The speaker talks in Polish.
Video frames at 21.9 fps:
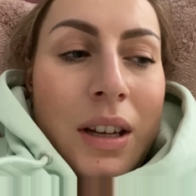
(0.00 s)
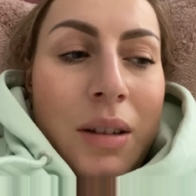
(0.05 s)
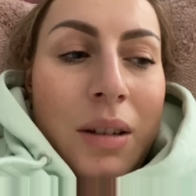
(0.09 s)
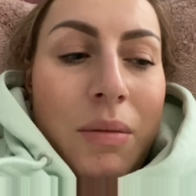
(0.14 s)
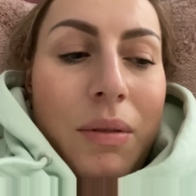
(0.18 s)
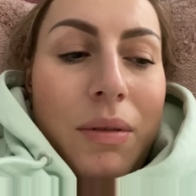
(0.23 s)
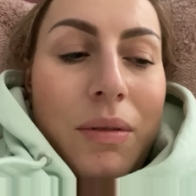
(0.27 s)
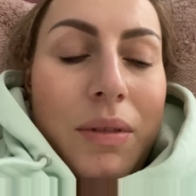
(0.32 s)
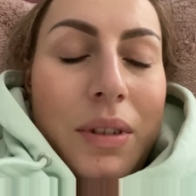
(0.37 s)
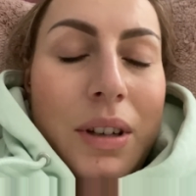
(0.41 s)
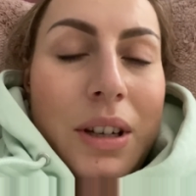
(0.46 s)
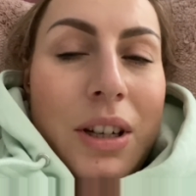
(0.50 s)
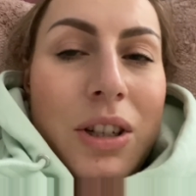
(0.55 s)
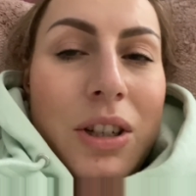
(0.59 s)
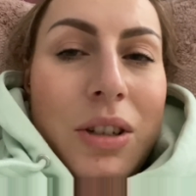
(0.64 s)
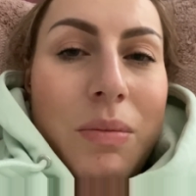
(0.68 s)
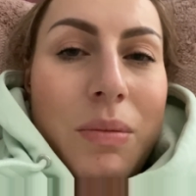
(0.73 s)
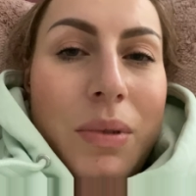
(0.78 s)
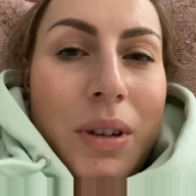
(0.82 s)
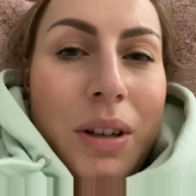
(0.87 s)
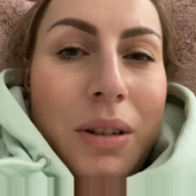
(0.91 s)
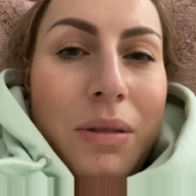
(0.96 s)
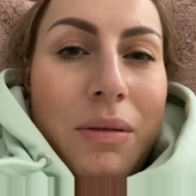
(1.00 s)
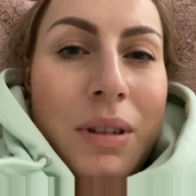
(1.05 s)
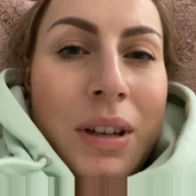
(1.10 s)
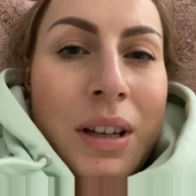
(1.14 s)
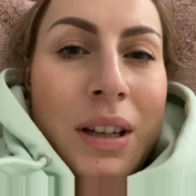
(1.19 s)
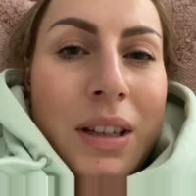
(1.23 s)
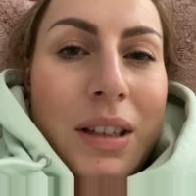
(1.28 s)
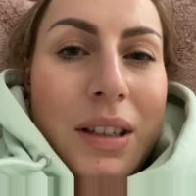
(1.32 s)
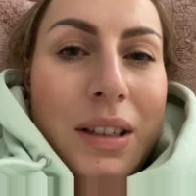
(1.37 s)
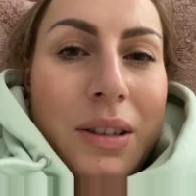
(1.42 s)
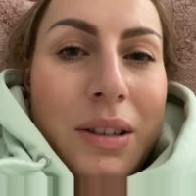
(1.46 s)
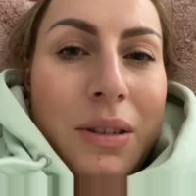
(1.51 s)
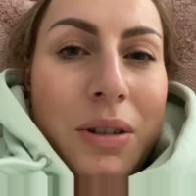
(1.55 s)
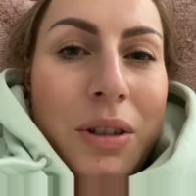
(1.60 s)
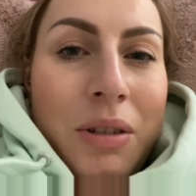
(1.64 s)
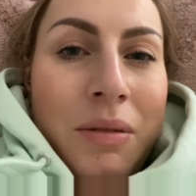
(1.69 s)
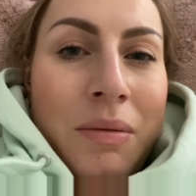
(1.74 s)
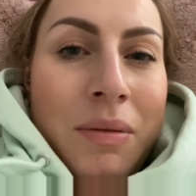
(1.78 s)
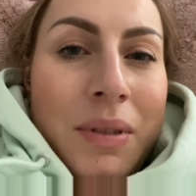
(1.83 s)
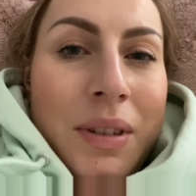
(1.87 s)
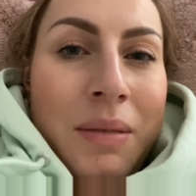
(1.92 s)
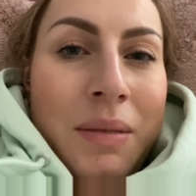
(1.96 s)
Mówię, jeszcze brakuje tylko,
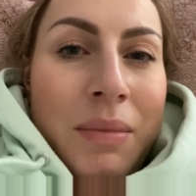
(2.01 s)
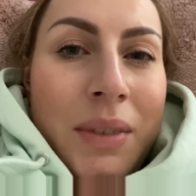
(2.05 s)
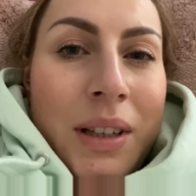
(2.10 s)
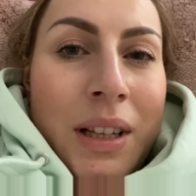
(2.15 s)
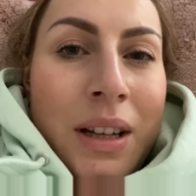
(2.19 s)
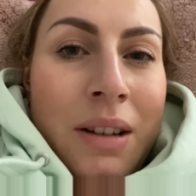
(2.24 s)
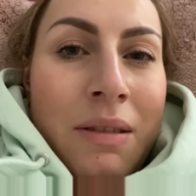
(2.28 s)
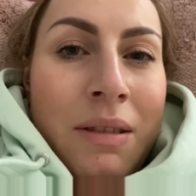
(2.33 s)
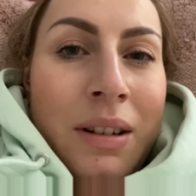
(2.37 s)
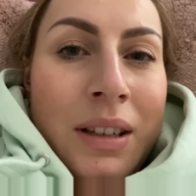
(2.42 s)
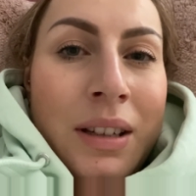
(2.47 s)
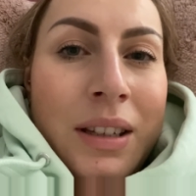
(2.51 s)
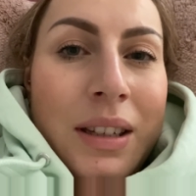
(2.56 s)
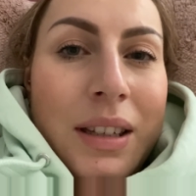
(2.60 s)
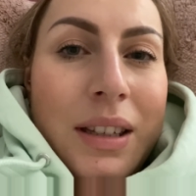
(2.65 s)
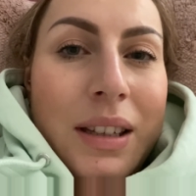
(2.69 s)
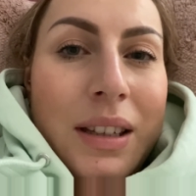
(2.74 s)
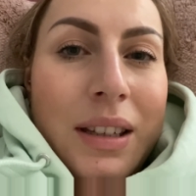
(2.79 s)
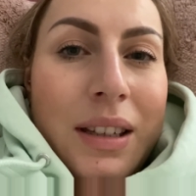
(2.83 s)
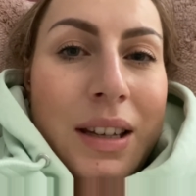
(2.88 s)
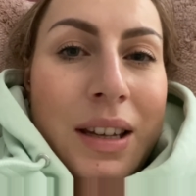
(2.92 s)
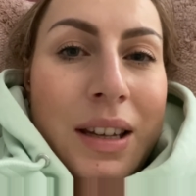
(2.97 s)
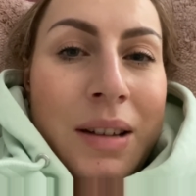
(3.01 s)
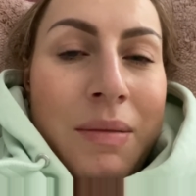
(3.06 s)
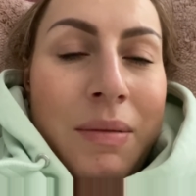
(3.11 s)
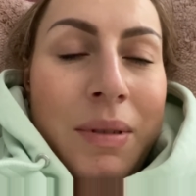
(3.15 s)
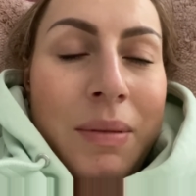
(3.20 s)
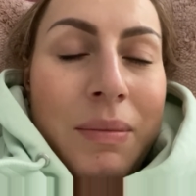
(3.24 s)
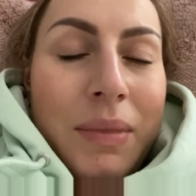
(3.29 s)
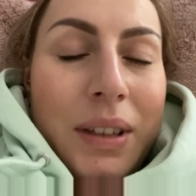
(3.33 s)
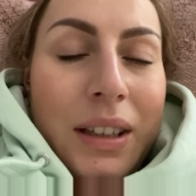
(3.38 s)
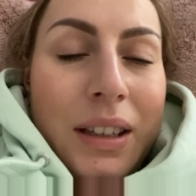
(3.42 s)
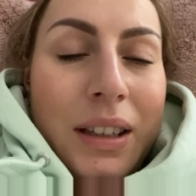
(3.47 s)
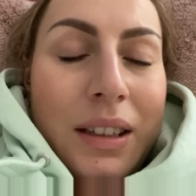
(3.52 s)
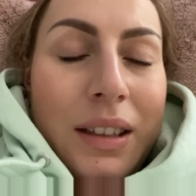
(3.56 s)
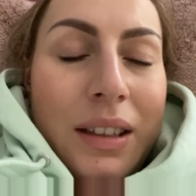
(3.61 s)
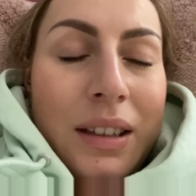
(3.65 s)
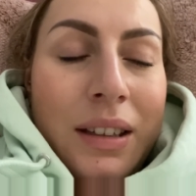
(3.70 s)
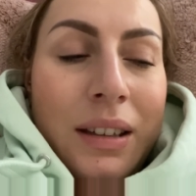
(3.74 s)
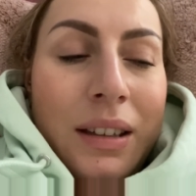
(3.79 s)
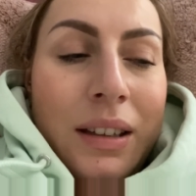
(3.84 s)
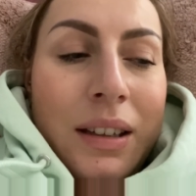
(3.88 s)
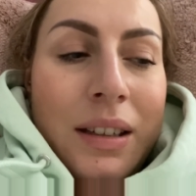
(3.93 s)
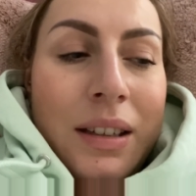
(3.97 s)
żebym zemdlała. Niestety ja mam takie
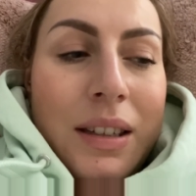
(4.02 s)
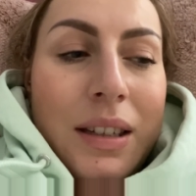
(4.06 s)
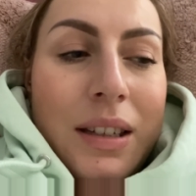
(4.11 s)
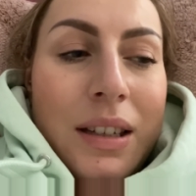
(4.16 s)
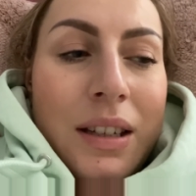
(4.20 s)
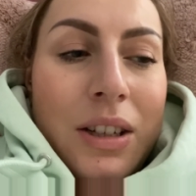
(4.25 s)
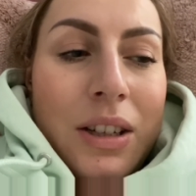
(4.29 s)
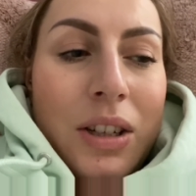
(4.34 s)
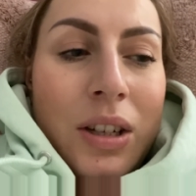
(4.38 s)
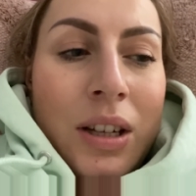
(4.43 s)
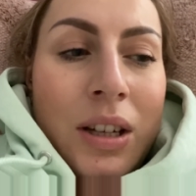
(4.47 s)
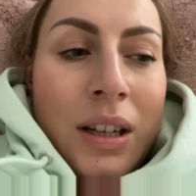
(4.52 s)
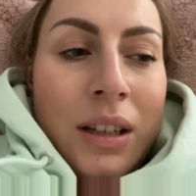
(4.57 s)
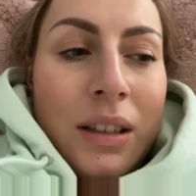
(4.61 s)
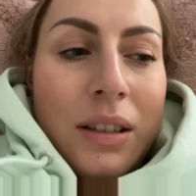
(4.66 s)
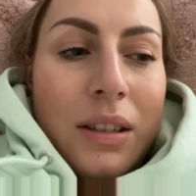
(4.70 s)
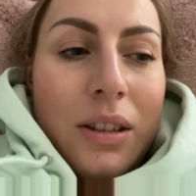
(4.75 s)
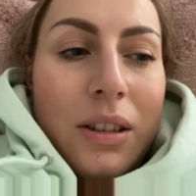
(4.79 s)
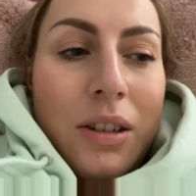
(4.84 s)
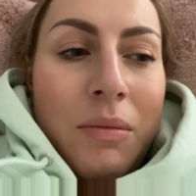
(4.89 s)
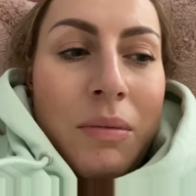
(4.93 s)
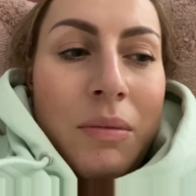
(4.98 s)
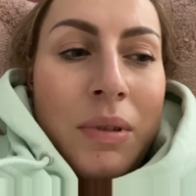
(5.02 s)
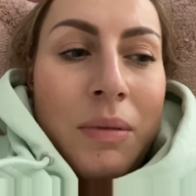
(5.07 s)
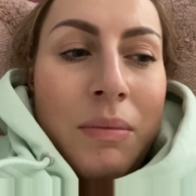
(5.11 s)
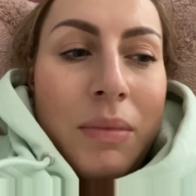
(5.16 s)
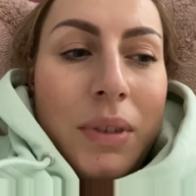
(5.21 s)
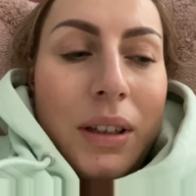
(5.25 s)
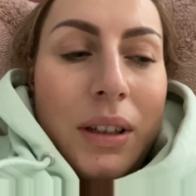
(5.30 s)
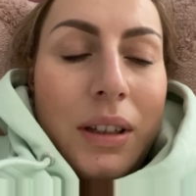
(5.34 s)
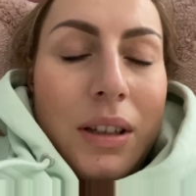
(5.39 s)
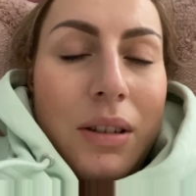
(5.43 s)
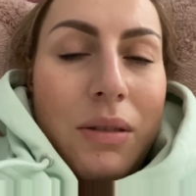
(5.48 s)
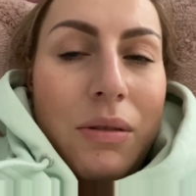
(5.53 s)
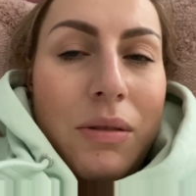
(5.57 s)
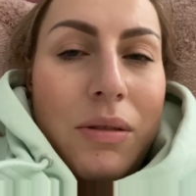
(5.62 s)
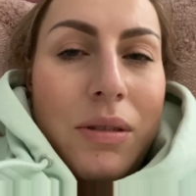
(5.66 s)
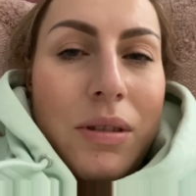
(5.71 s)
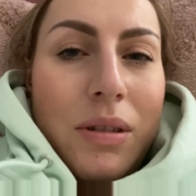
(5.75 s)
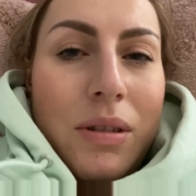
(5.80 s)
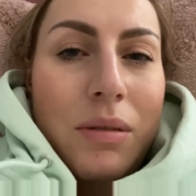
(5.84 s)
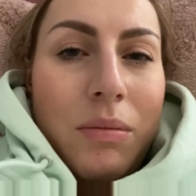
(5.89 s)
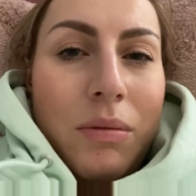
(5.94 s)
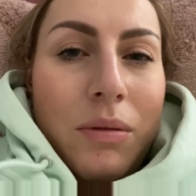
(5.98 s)
tendencje, że jak tylko mam taki
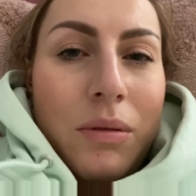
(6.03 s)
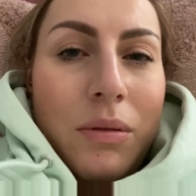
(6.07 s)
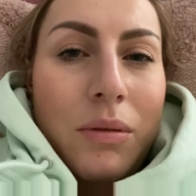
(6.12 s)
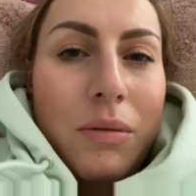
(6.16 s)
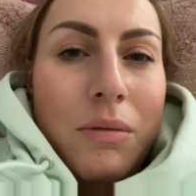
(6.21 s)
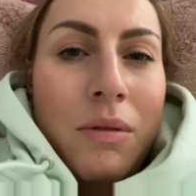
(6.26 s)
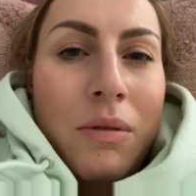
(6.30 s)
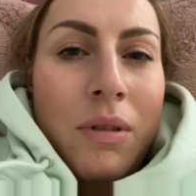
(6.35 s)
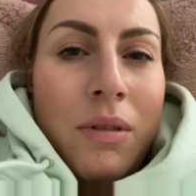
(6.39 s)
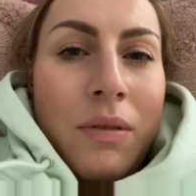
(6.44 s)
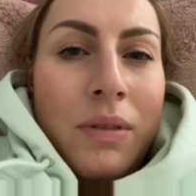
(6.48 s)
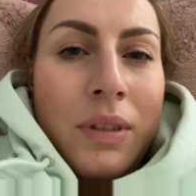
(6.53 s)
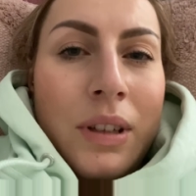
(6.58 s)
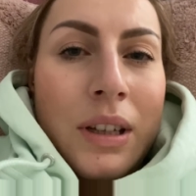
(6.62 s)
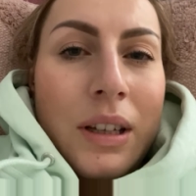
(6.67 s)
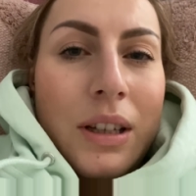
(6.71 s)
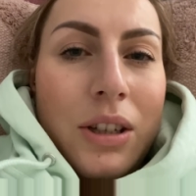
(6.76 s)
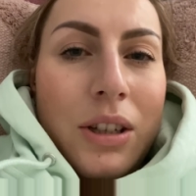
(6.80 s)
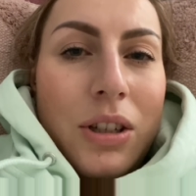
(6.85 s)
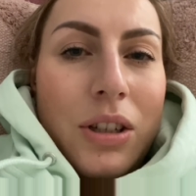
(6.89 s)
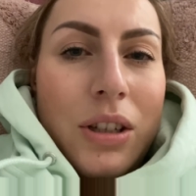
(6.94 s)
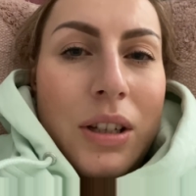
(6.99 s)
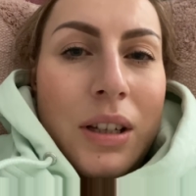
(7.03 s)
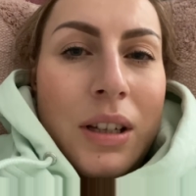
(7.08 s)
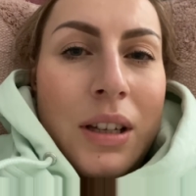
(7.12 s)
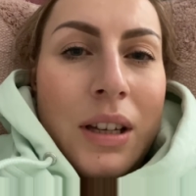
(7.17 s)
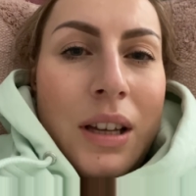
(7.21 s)
ostry ból głowy, jeszcze